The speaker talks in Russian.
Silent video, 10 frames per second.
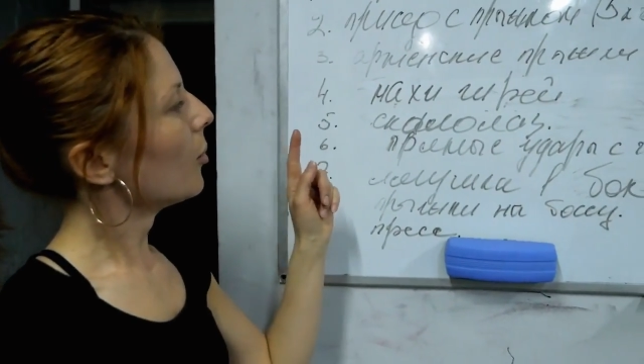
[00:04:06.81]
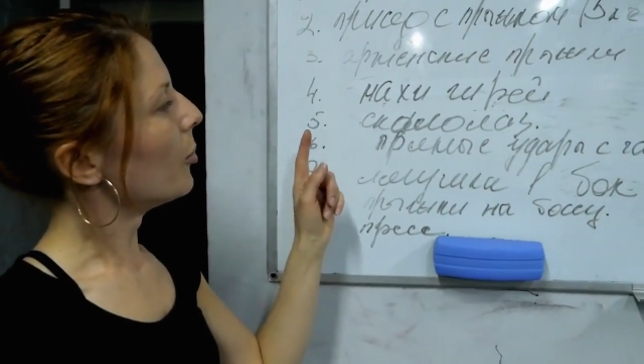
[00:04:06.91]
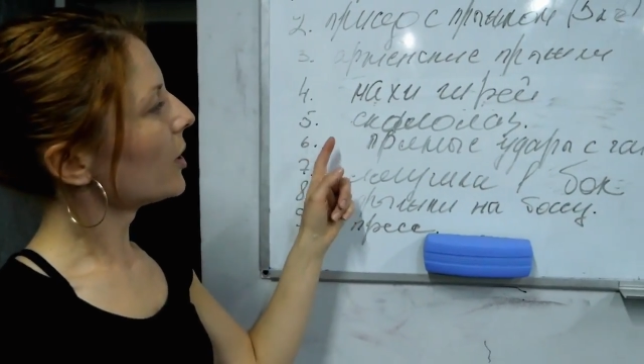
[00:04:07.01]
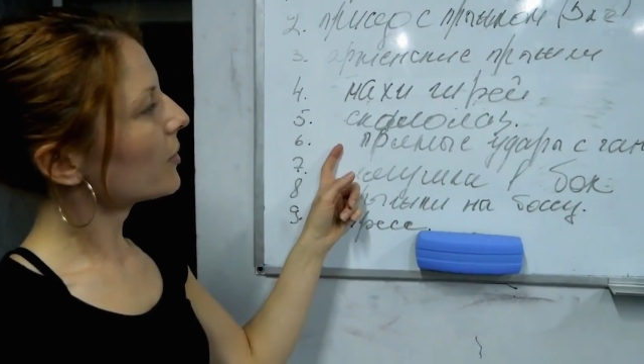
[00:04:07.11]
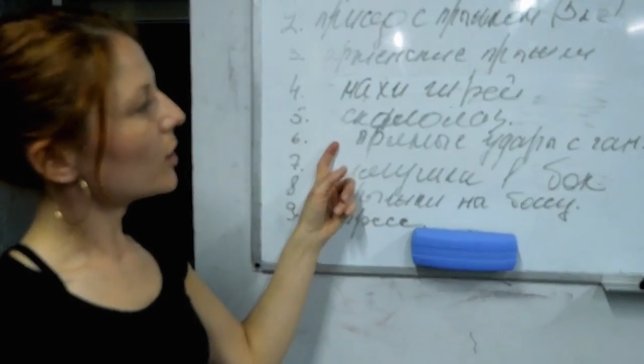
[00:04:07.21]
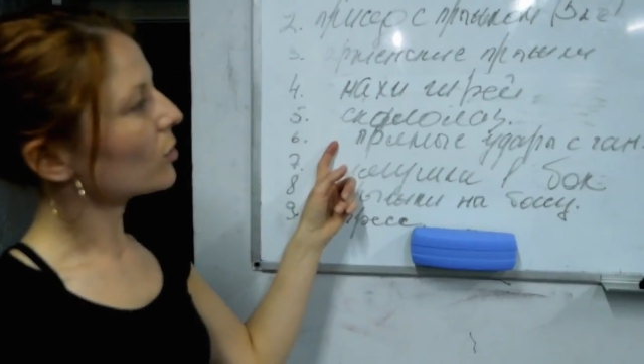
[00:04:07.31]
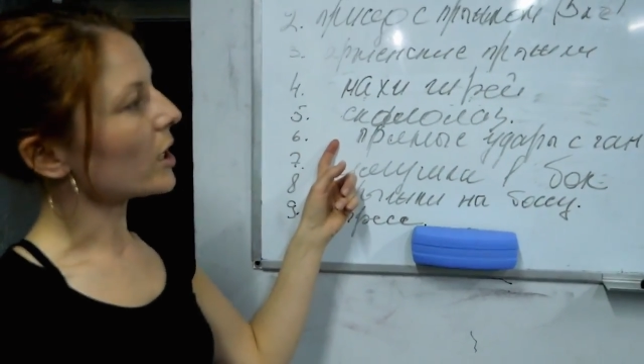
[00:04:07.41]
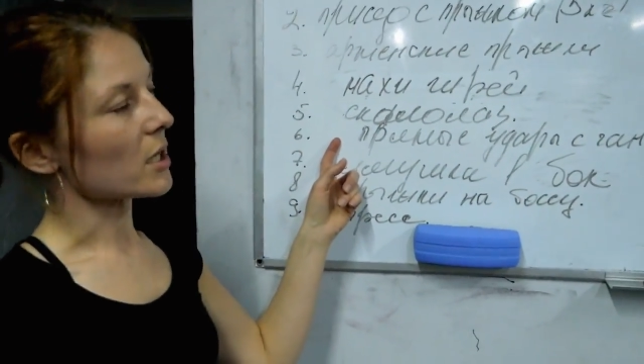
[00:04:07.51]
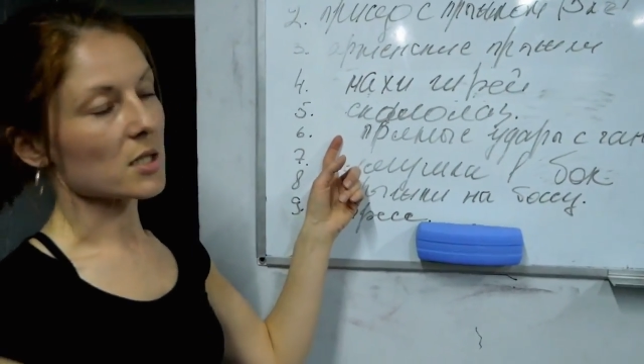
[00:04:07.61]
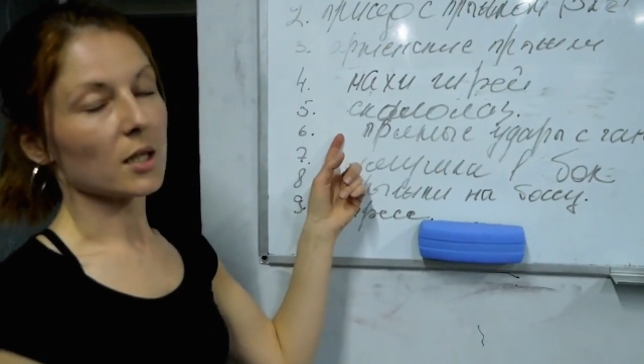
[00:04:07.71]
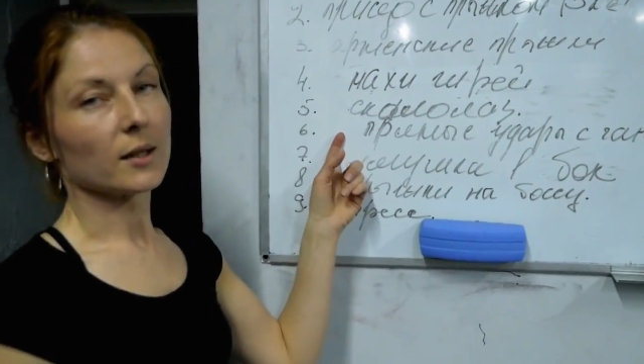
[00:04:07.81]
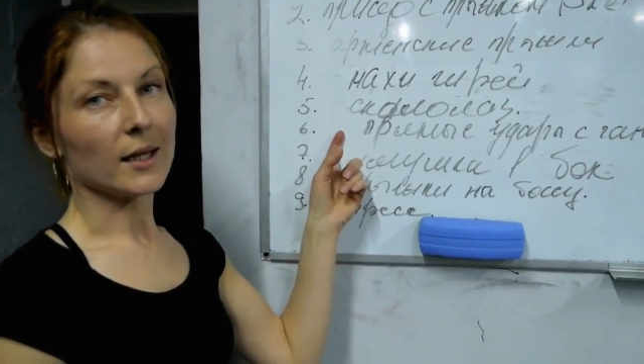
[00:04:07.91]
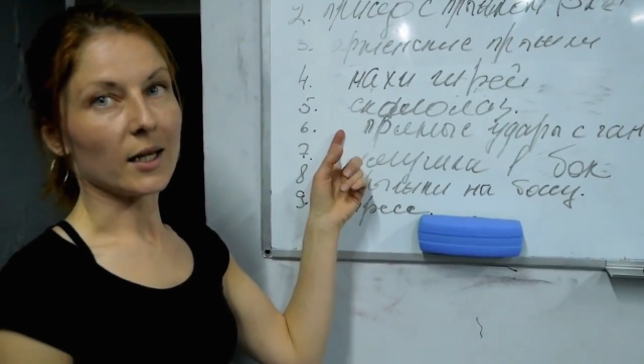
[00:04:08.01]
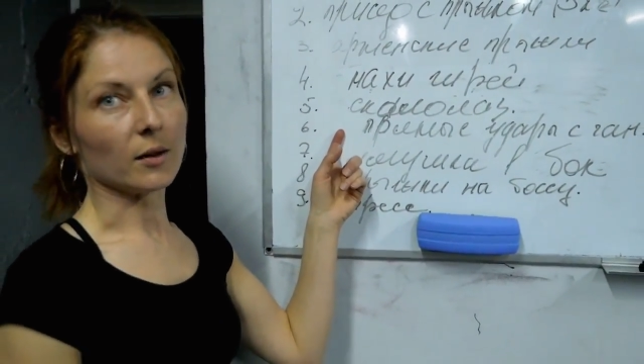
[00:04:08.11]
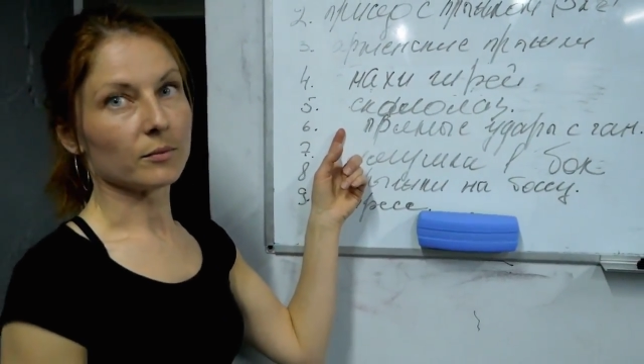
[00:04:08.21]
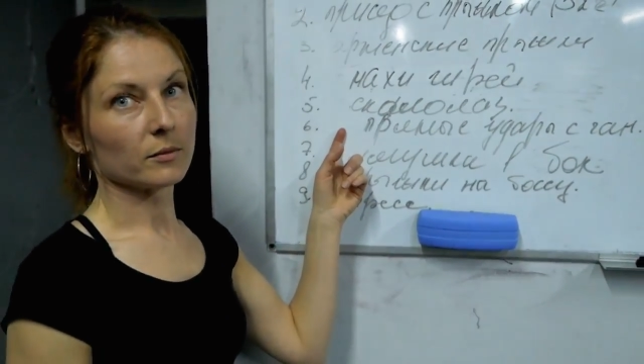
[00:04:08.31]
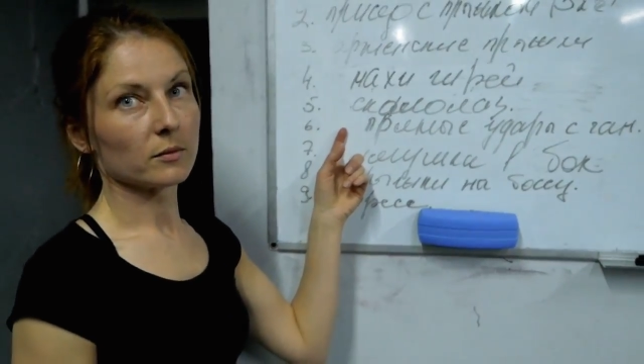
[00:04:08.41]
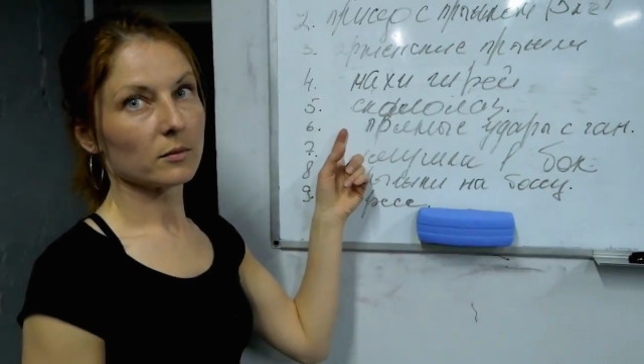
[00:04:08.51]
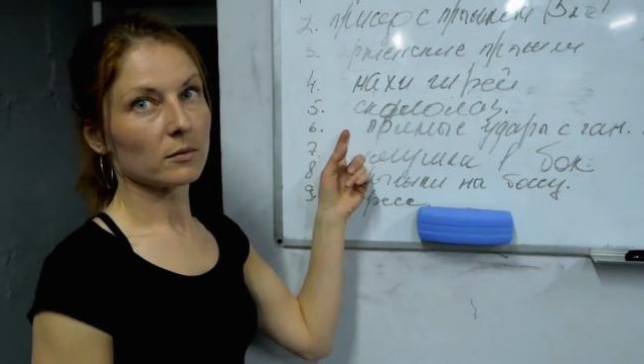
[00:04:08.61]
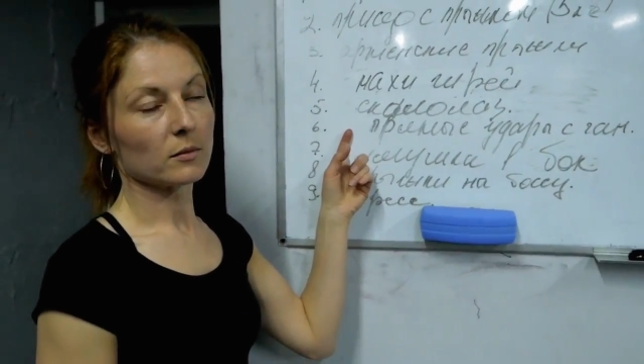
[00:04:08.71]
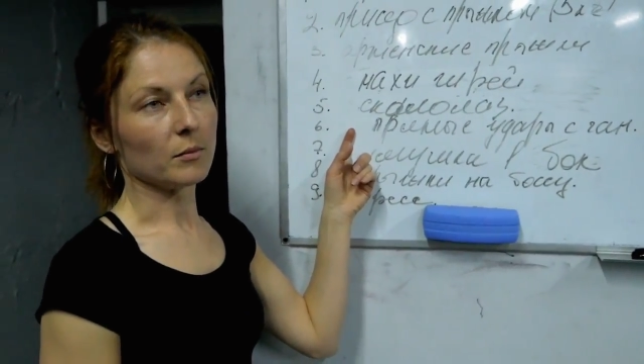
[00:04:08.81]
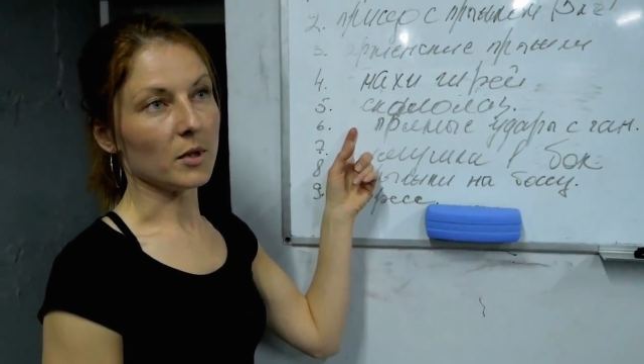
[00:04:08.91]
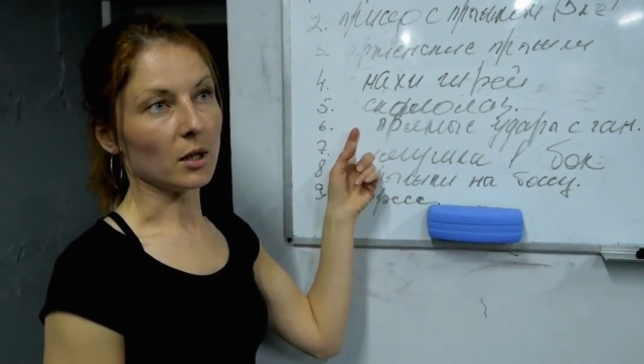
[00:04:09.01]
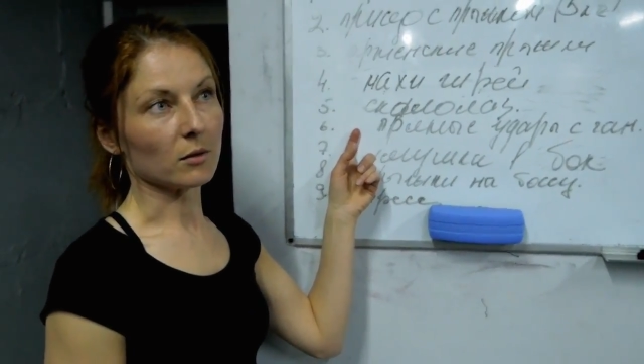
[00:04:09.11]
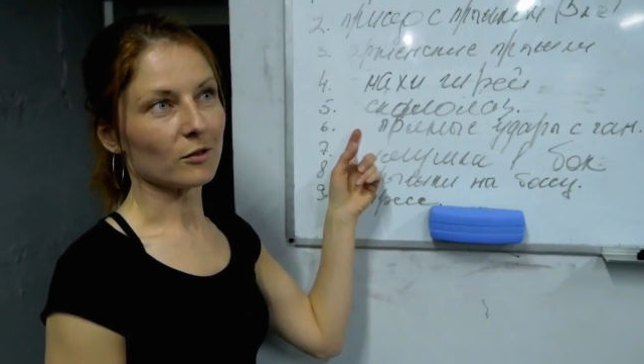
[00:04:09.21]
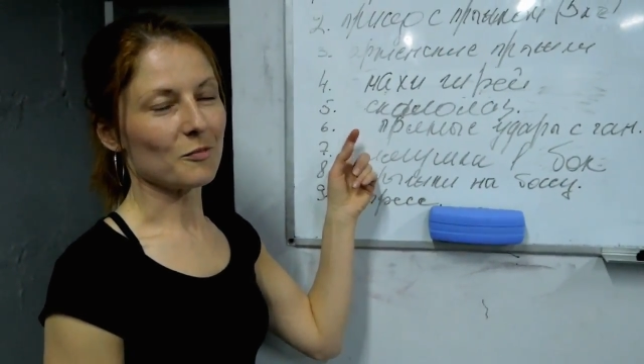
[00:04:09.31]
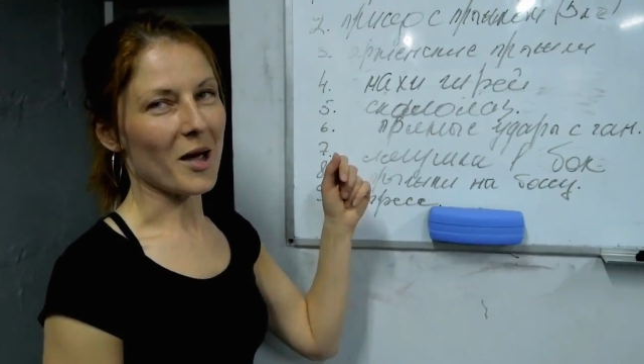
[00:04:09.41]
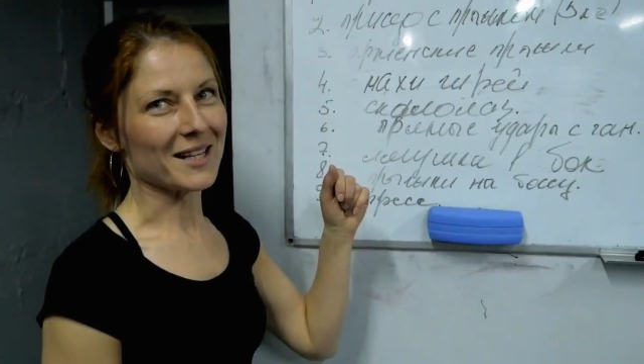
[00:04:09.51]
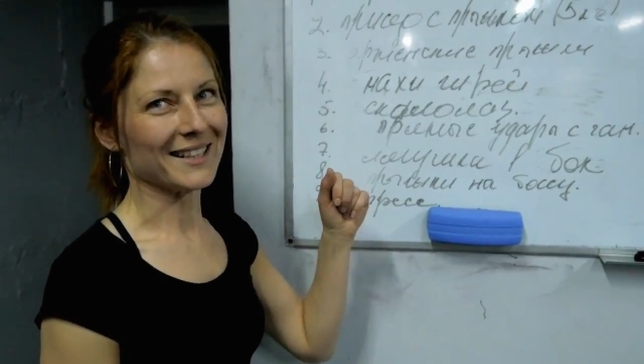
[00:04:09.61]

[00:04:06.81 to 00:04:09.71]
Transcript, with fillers: Прямые удары с гантелей в 5